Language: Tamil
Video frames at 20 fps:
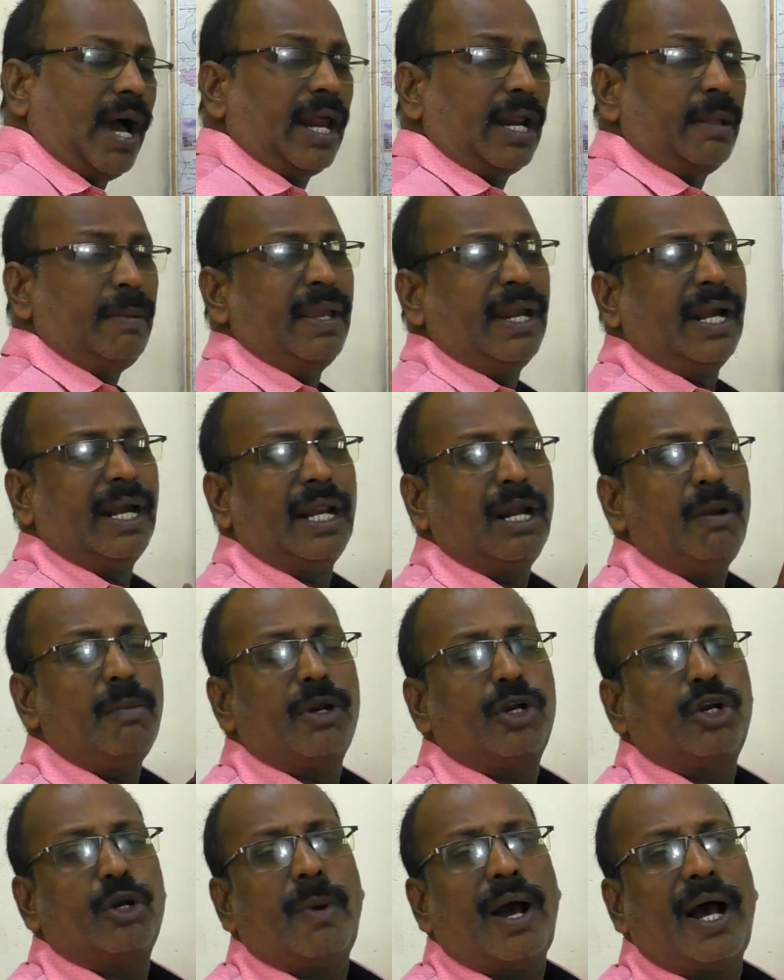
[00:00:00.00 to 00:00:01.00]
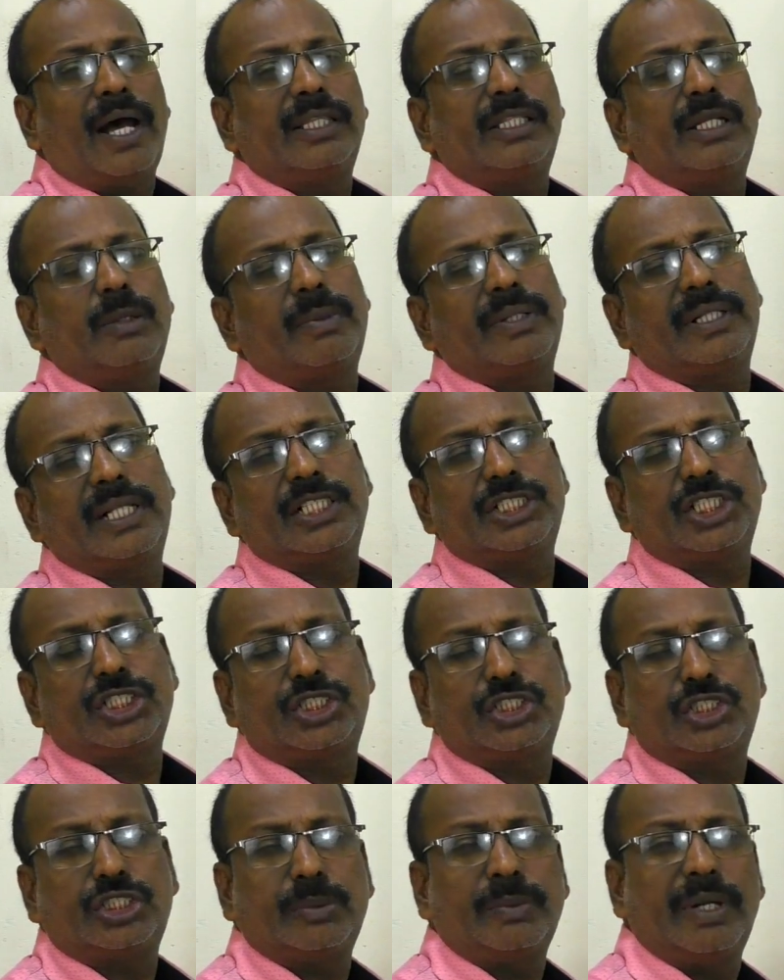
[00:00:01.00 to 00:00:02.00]
அரபிக்கடல் மற்றும் ஆந்திர பிரதேச
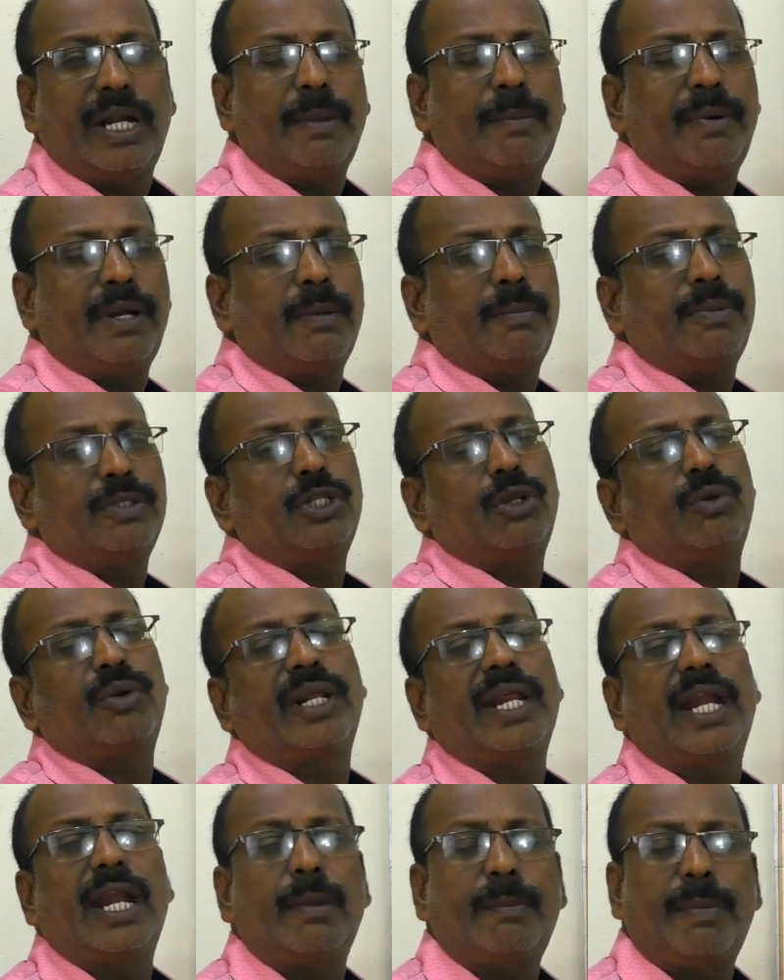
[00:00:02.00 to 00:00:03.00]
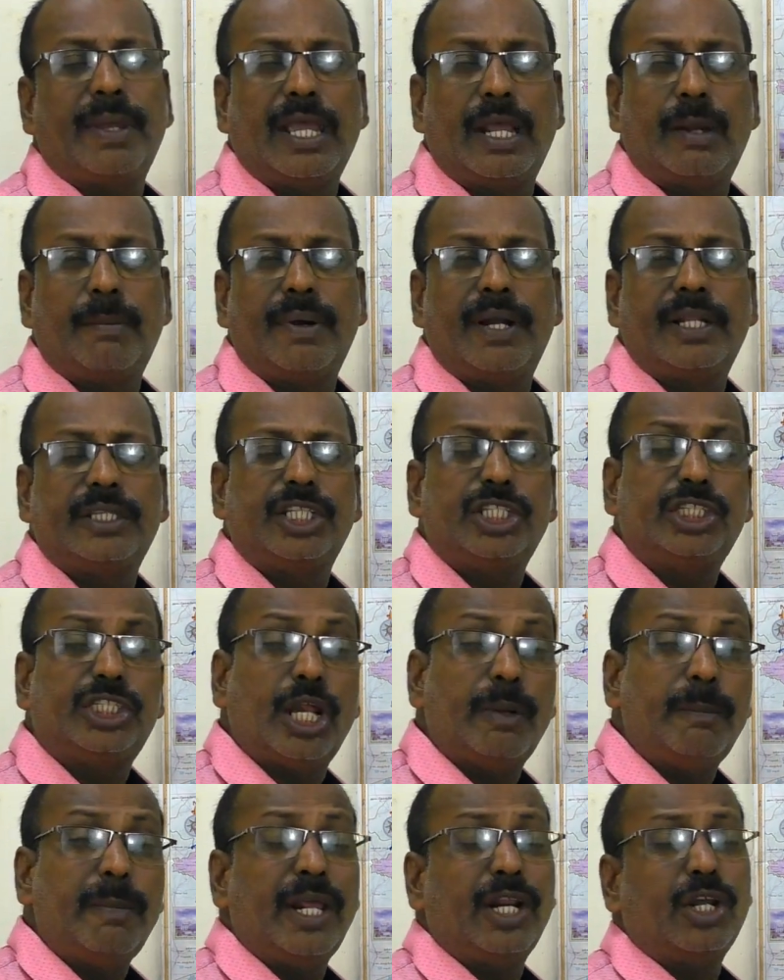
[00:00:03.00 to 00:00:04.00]
சிஸ்டம் இடைப்பட்ட பகுதியில் ஒரு இணைப்பை ஏற்படுத்தி
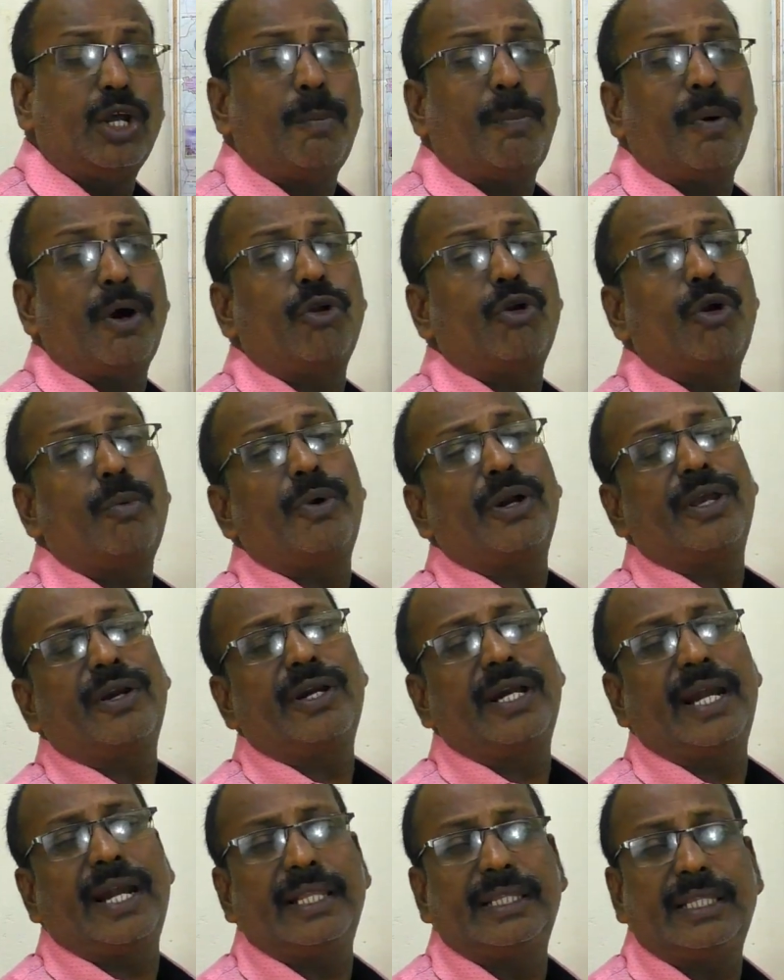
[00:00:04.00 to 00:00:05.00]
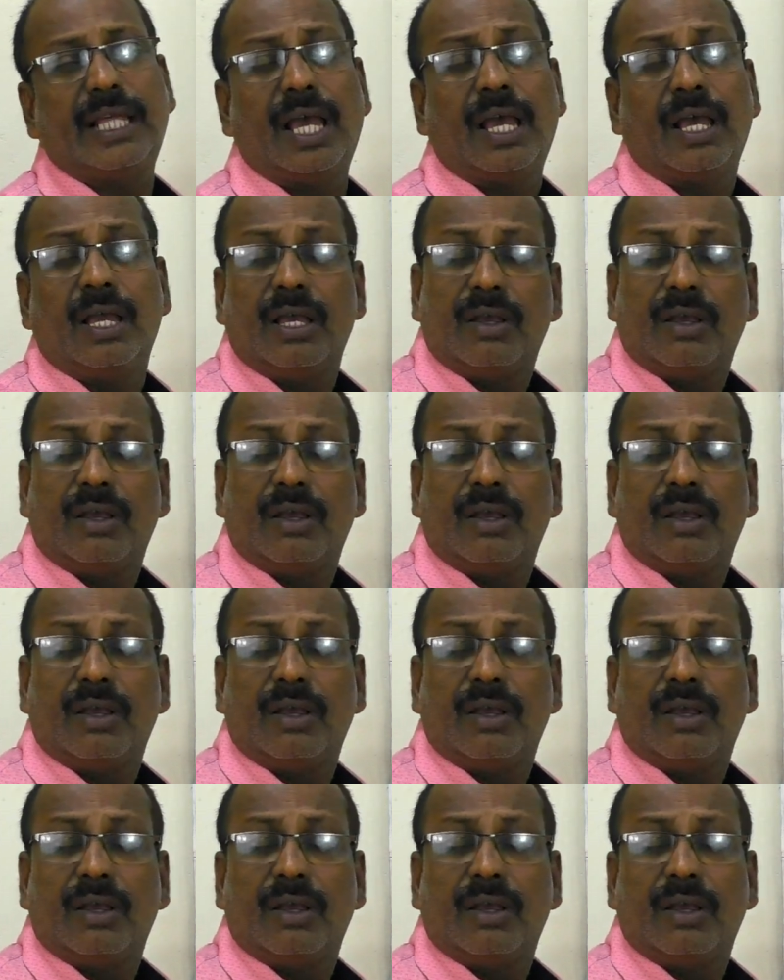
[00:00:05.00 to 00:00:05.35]
தென்மேற்கு பருவமுடன் இணைந்த